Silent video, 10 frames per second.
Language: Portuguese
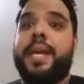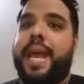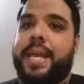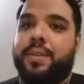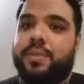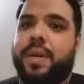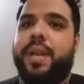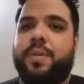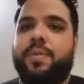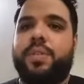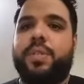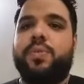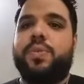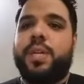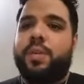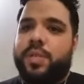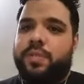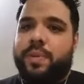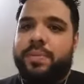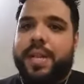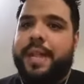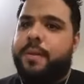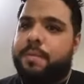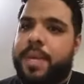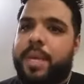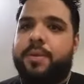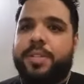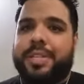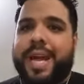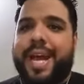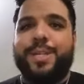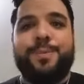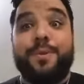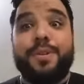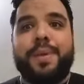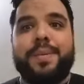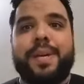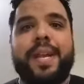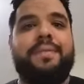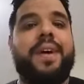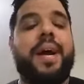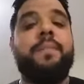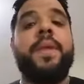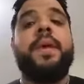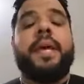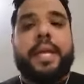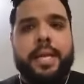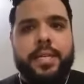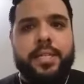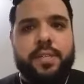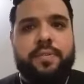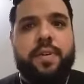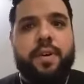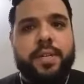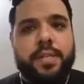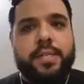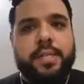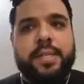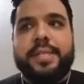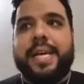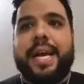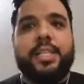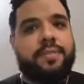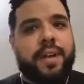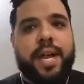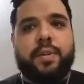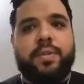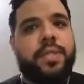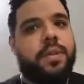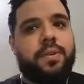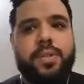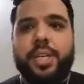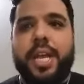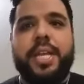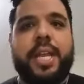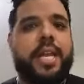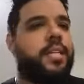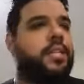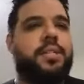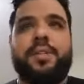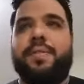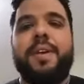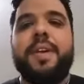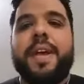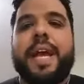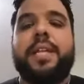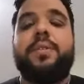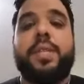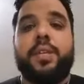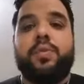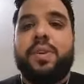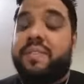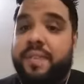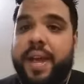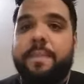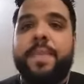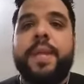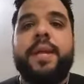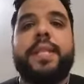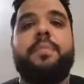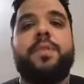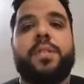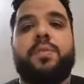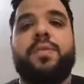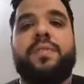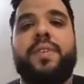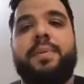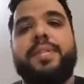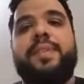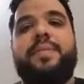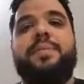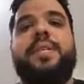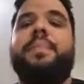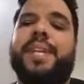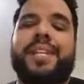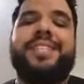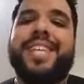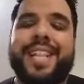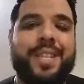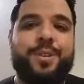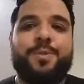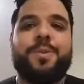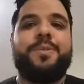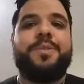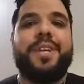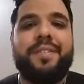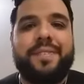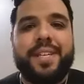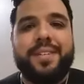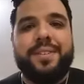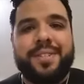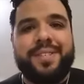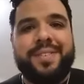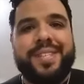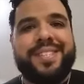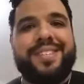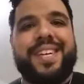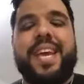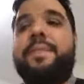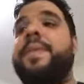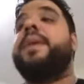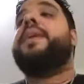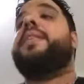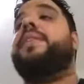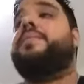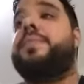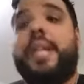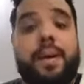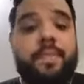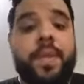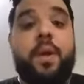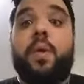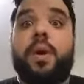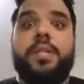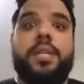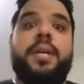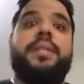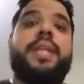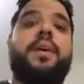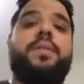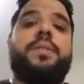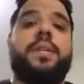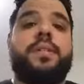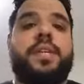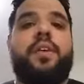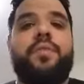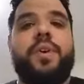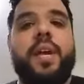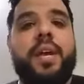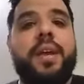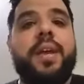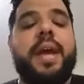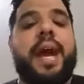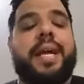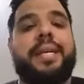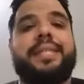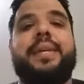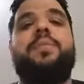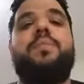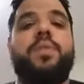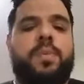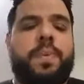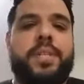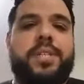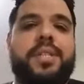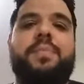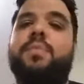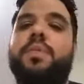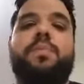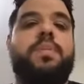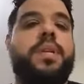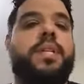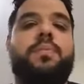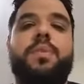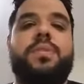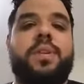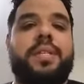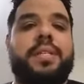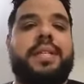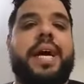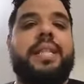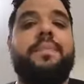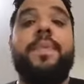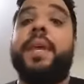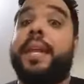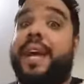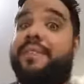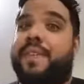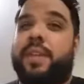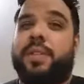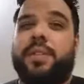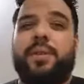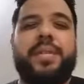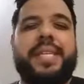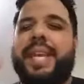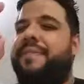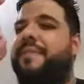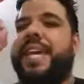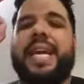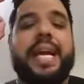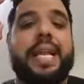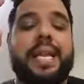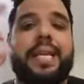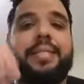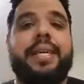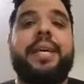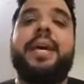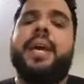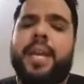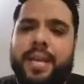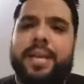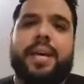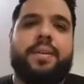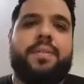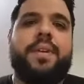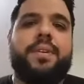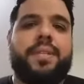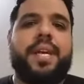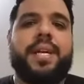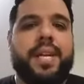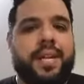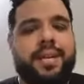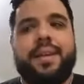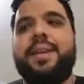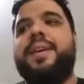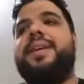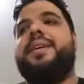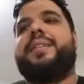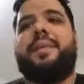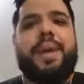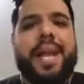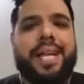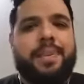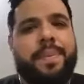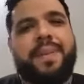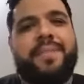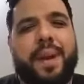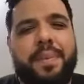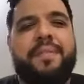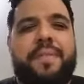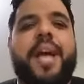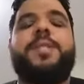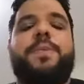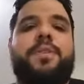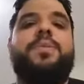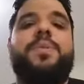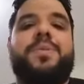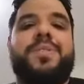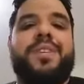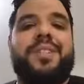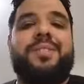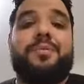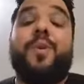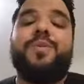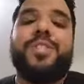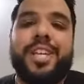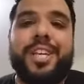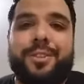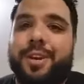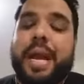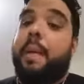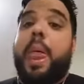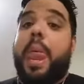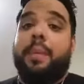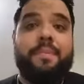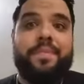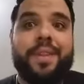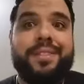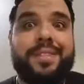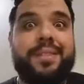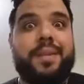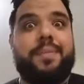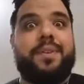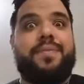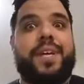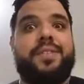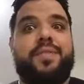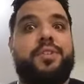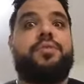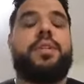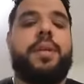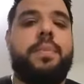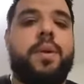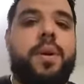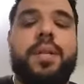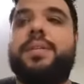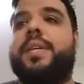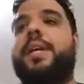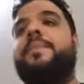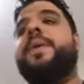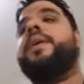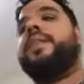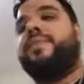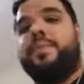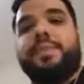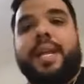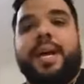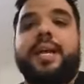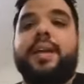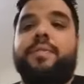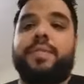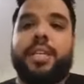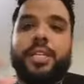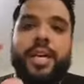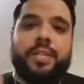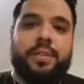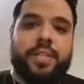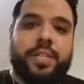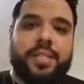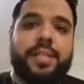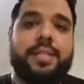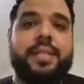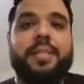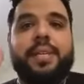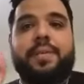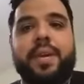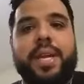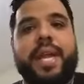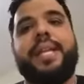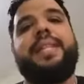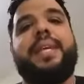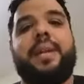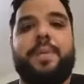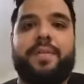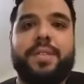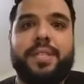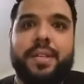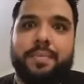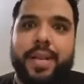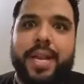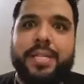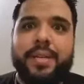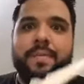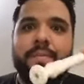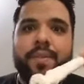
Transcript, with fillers: E é isso, o canal continua e hoje vamos lá. Domingo de tarde, bom demais para gravar. Aquele dia de folga, de descansar, de falar com Deus, de ir à igreja, de cada um tem a sua fé demonstrar sua fé, mas devemos sempre agradecer a Deus por tudo que ele faz em nossas vidas, ok? Então vamos lá. Hoje, Deus Salve o Rei, a canção muito pedida, muito bonita, muito solicitada, na flauta doce, fica linda. E claro, eu dei aquela trabalhada para ela ficar bem fácil para todo mundo conseguir, tocar, tá bom? Né? Tanto tempo que eu não faço vídeo, tô até me enrolando aqui. Então vamos lá. Vou deixar as notinhas na descrição e aí na tela para você, beleza?